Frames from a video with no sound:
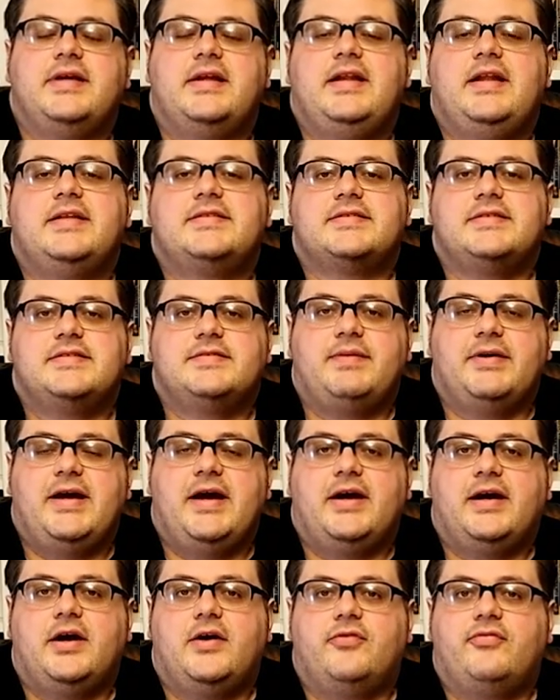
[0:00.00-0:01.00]
der die letzten zwei
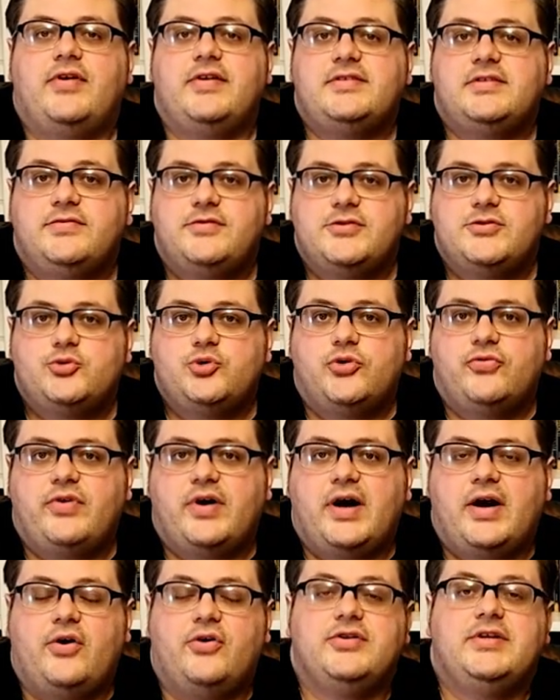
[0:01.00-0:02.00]
Jahre auf Festivaltour
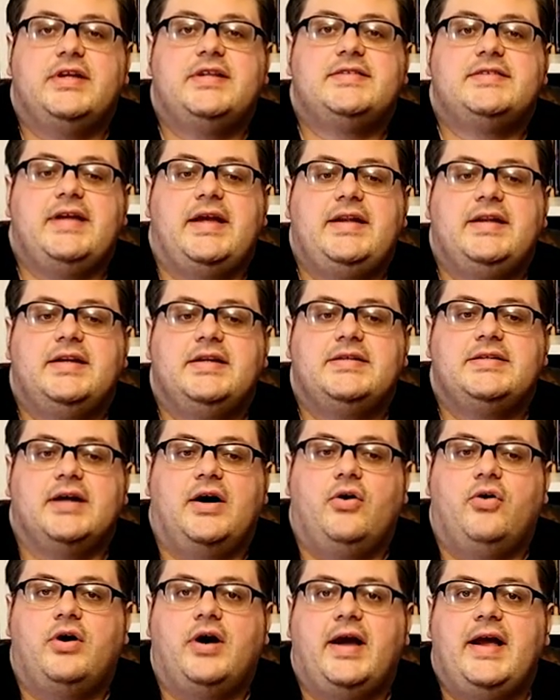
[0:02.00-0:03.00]
war und jetzt endlich
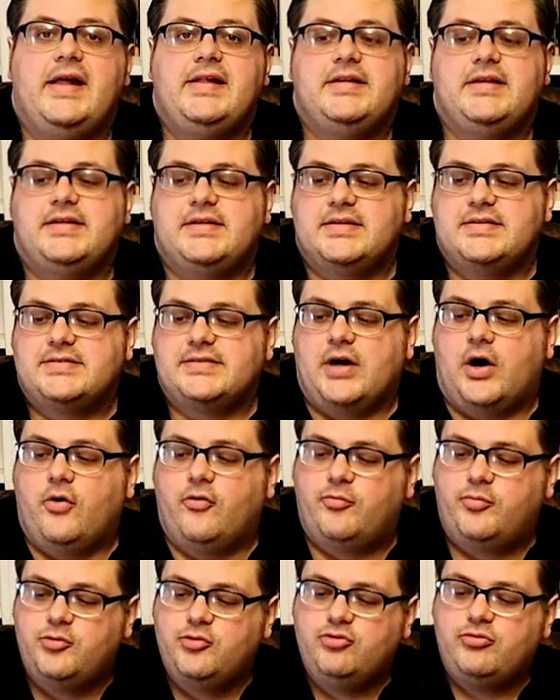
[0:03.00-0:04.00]
auch erhältlich ist
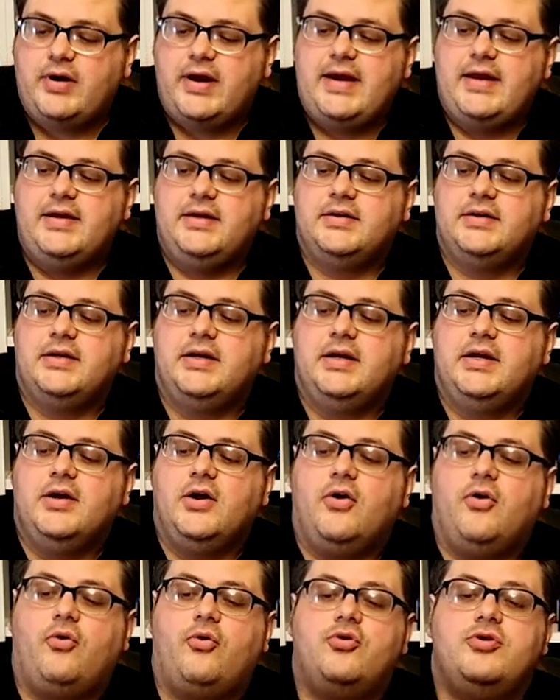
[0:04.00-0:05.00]
auf Blu-ray
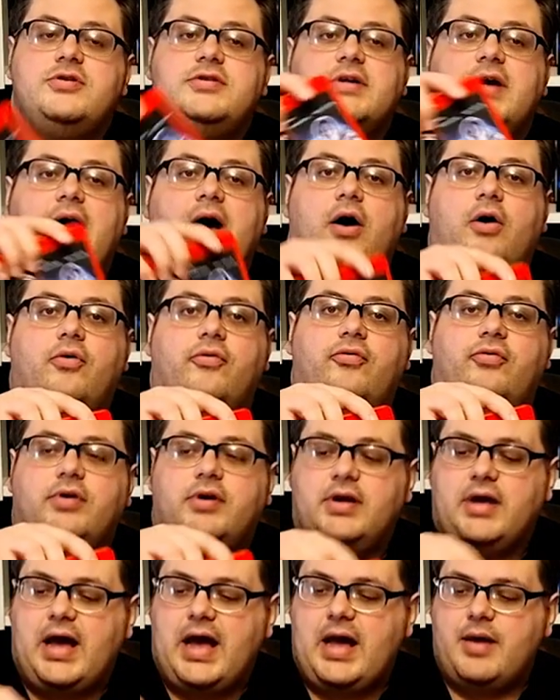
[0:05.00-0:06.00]
und auf
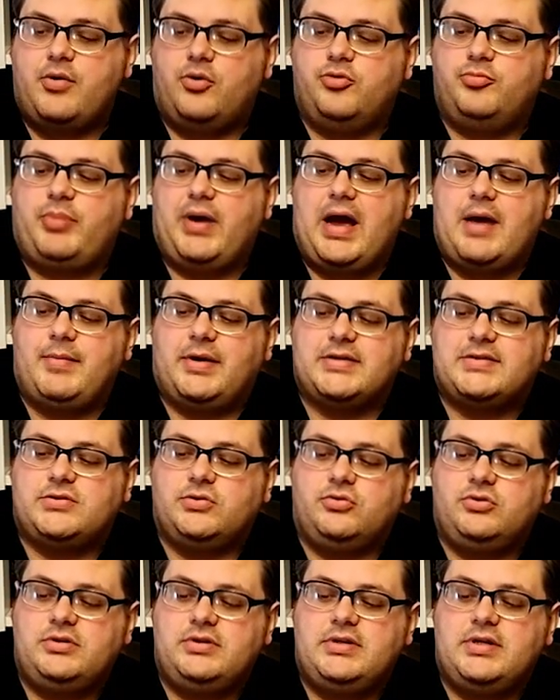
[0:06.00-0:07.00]
und bei
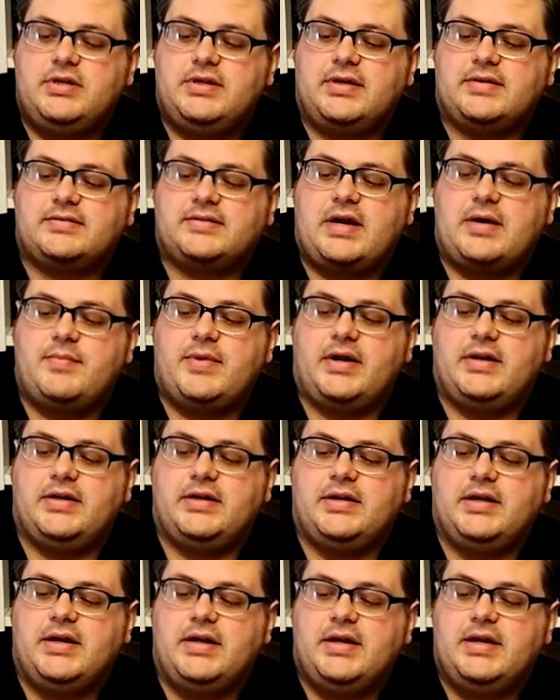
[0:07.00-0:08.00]
Amazon. Das kann
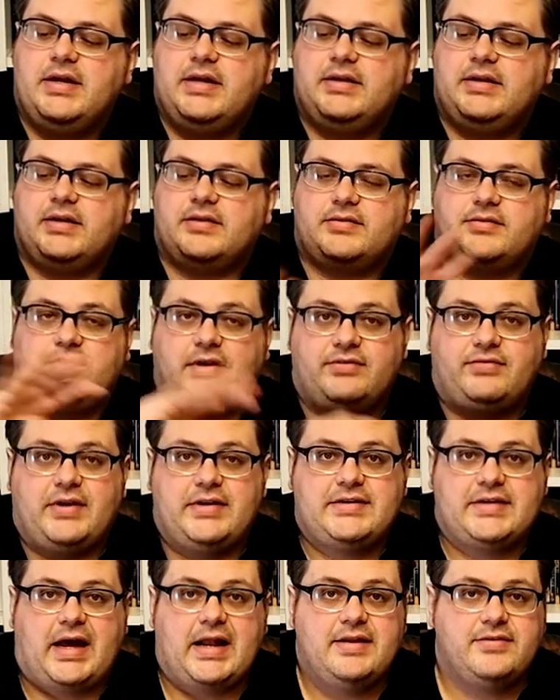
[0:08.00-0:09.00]
man, das, das
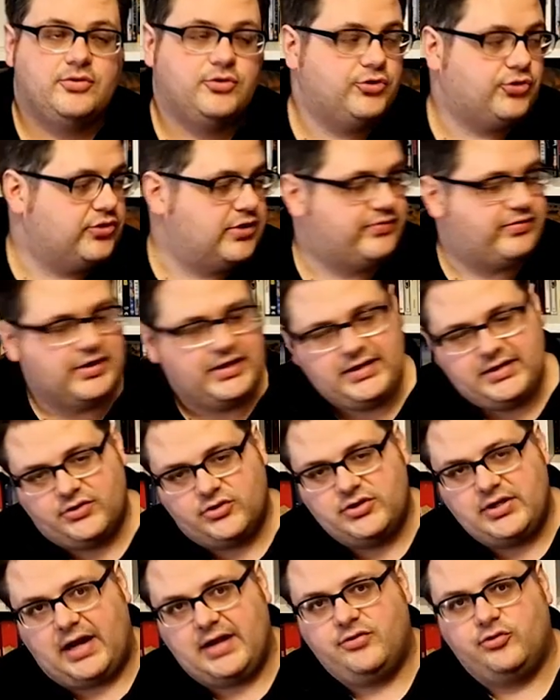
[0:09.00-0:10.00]
werde ich alles hier unten drunter verlinken,
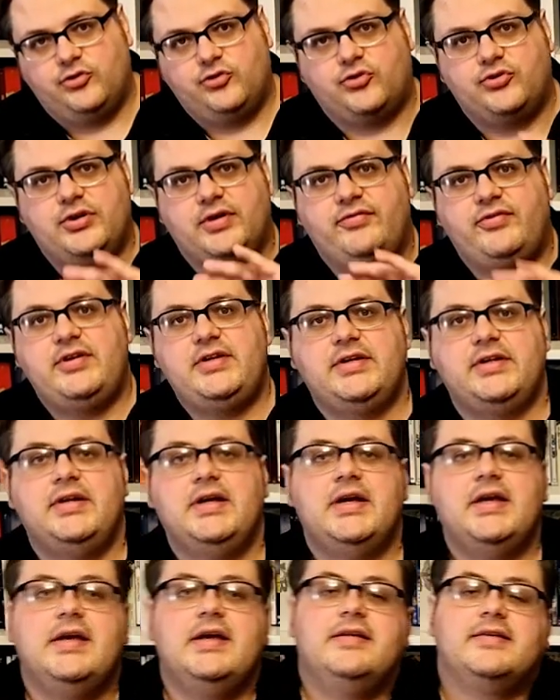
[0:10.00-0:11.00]
könnt ihr alles hier unten drunter finden.
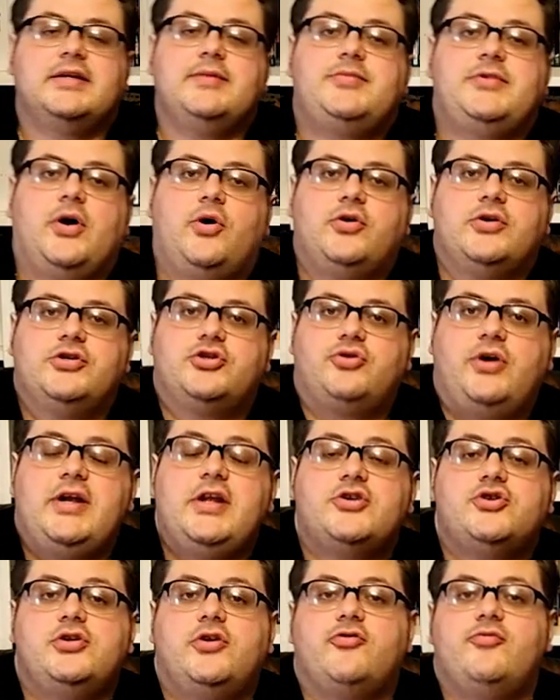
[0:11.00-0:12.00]
Es gibt ja auch einen
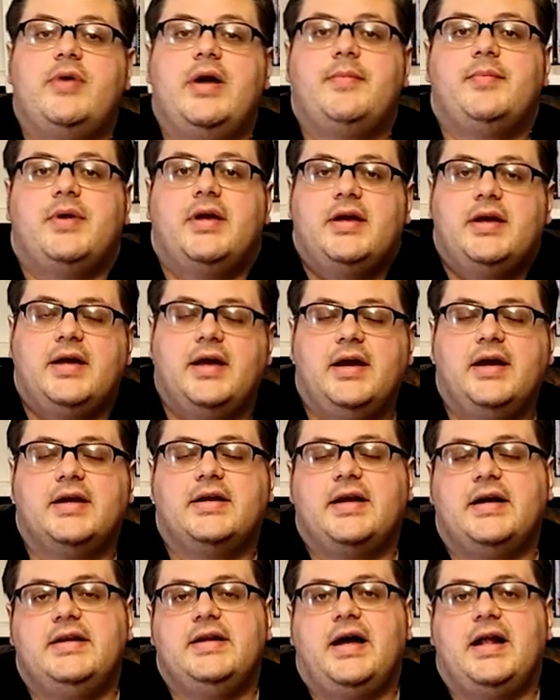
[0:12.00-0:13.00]
Trailer schon auf meinem äh,
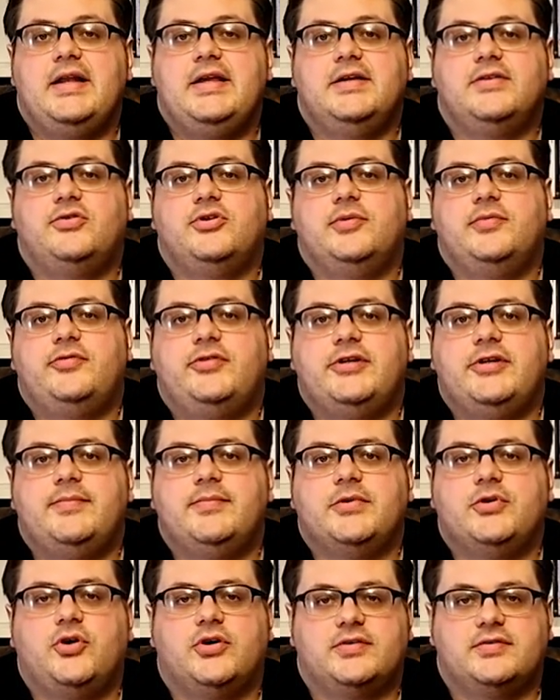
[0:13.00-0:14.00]
Kanal hier zu dem
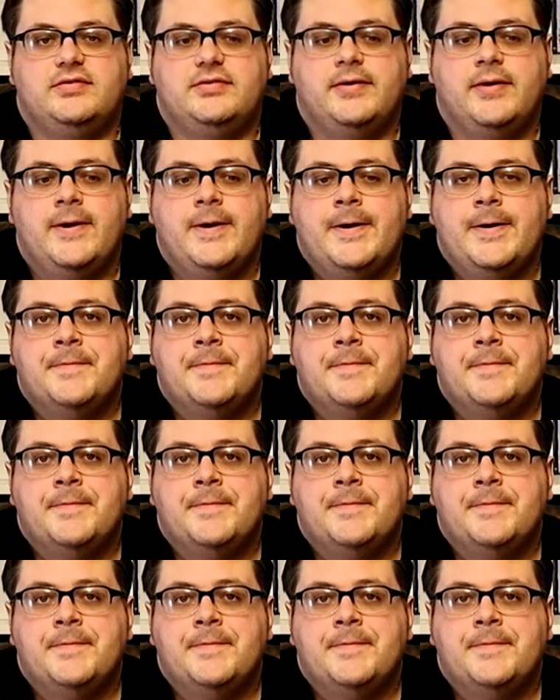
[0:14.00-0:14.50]
Film Kotzen.